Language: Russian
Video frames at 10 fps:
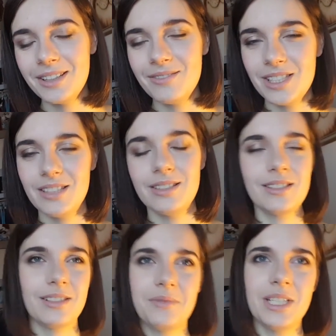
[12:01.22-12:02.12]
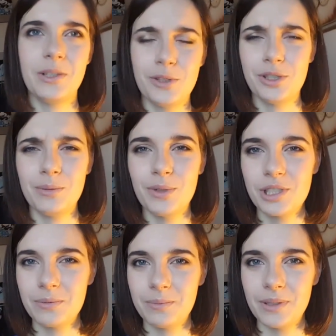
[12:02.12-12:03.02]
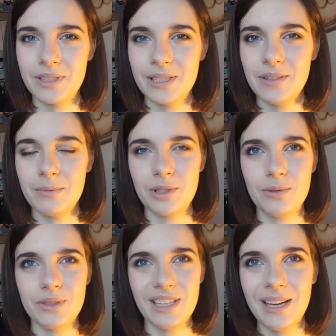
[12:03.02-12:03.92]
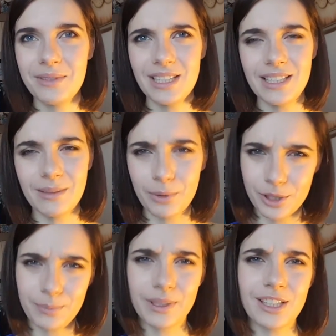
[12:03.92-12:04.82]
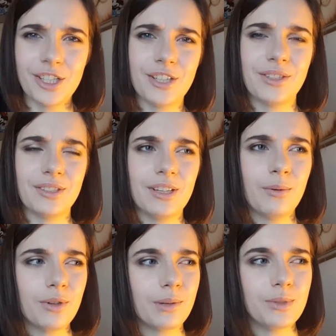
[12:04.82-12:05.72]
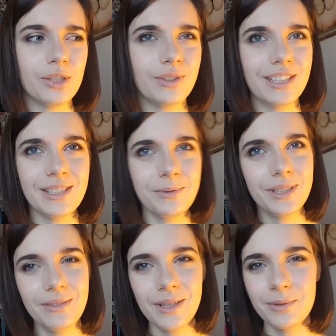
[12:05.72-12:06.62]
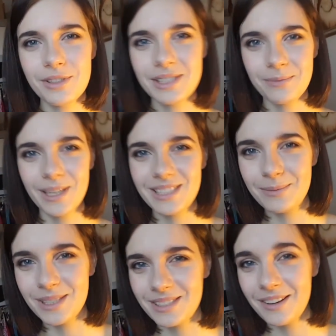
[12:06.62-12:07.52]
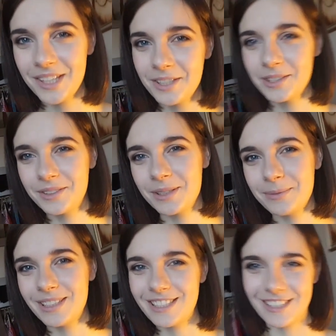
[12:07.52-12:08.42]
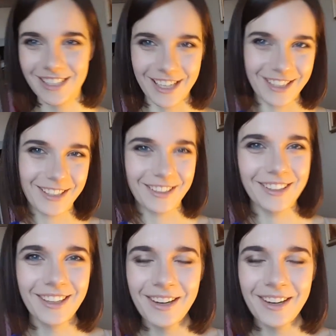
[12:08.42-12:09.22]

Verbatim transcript: Мне на самом деле хочется больше провести время с друзьями, или я больше поглощаюсь разговором, чем вот этим, ой, давай буду снимать тебя и ставить неловкое положение.